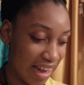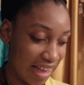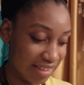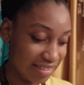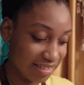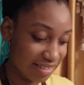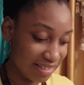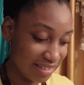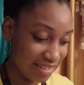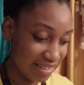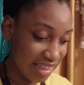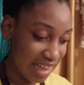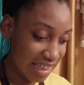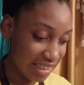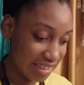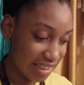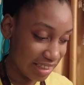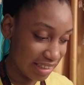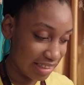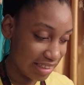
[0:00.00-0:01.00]
las
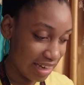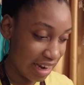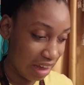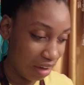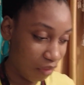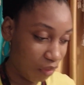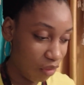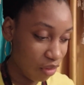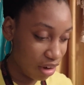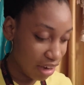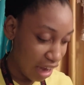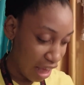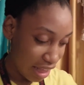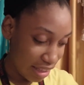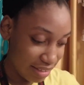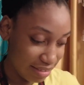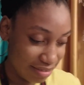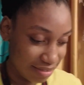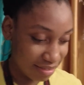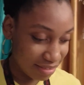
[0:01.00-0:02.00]
nachas, la cola,
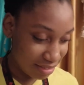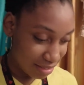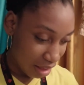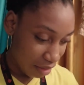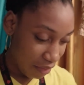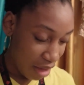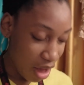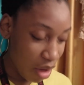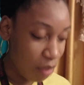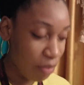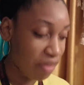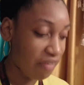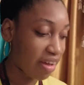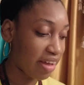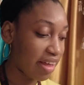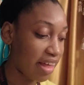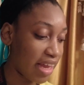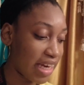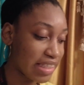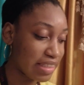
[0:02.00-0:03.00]
hasta abajo me va
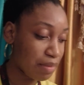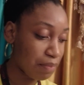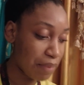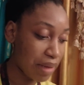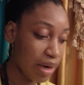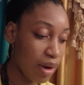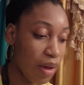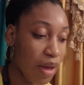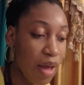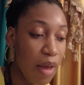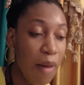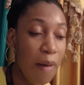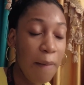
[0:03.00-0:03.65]
a quedar ese pelo.